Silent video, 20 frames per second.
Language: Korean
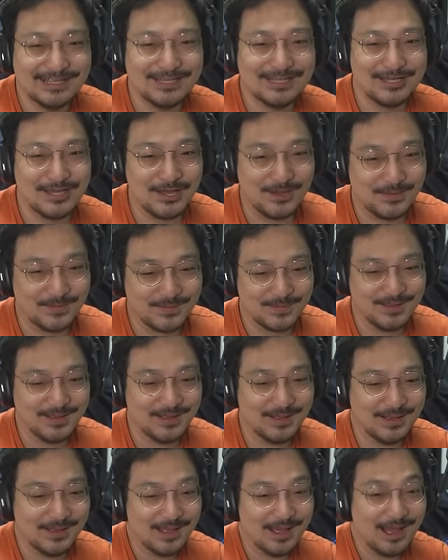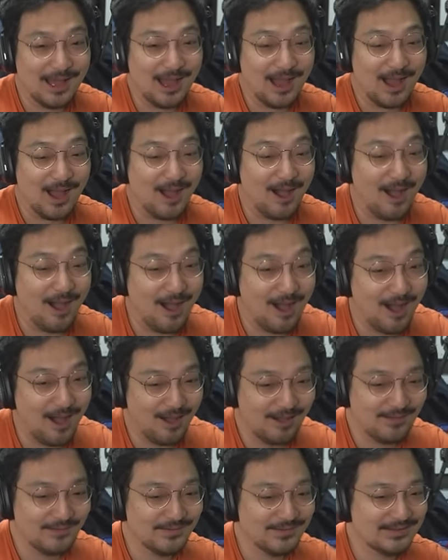6, 5,
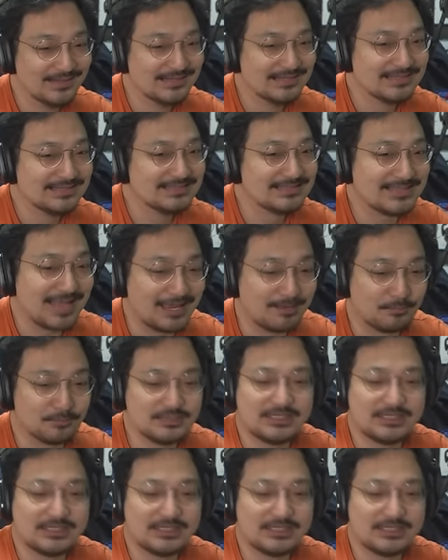4, 이못